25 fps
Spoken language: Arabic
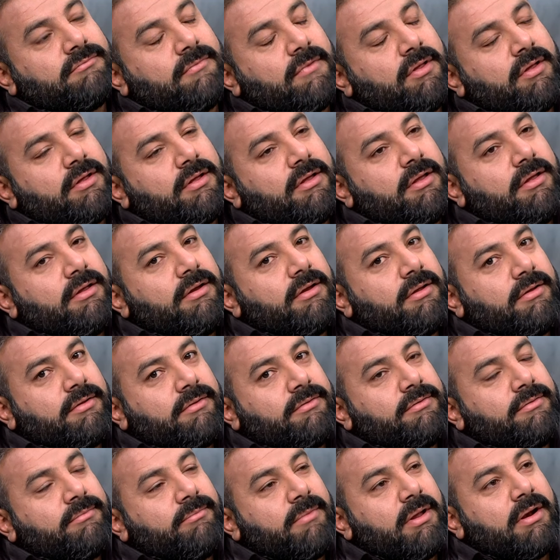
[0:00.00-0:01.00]

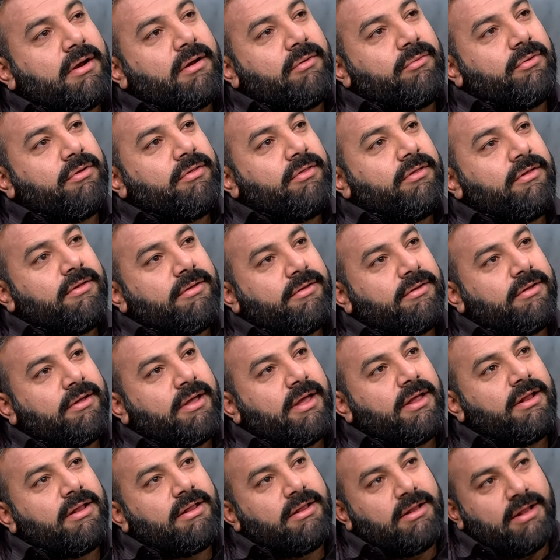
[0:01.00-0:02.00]
حكينا مره وحده
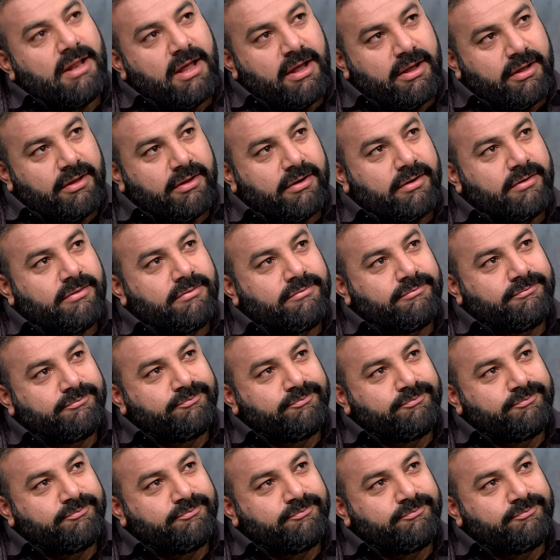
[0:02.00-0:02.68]
كانت الاخيره